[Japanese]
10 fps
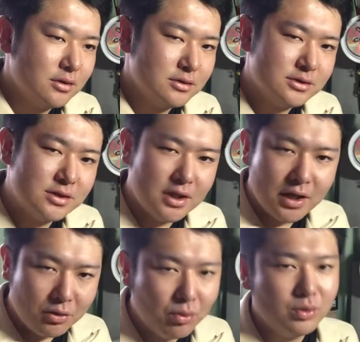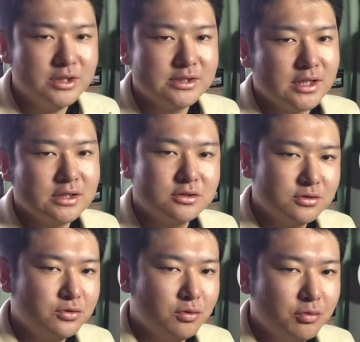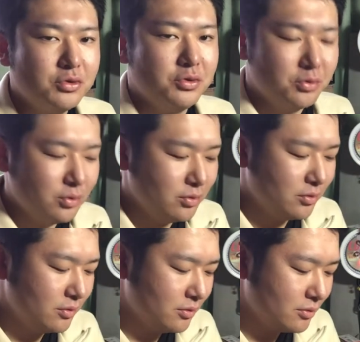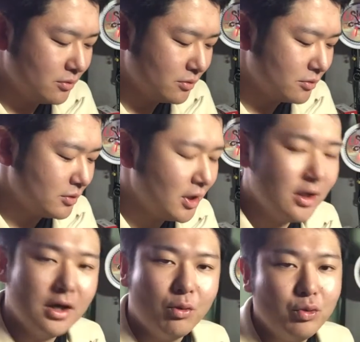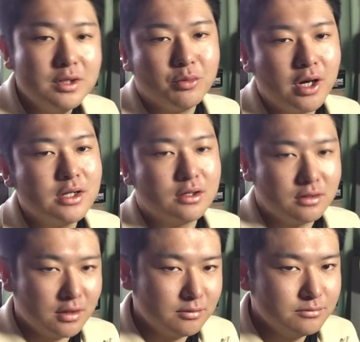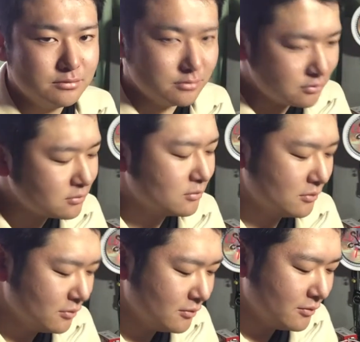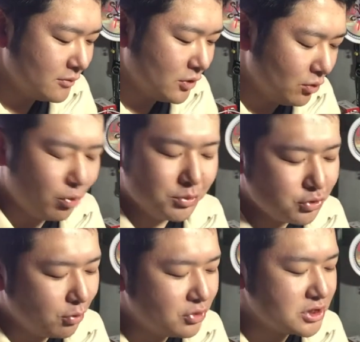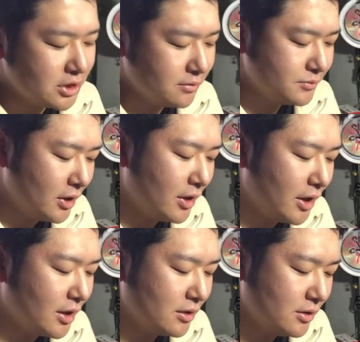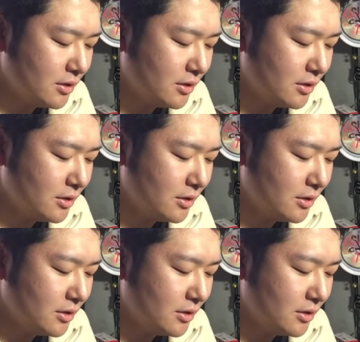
成功に近づくと思うよ。うん。ってなんか本にも書いてあった。うん。で俺もそう思うし。だから、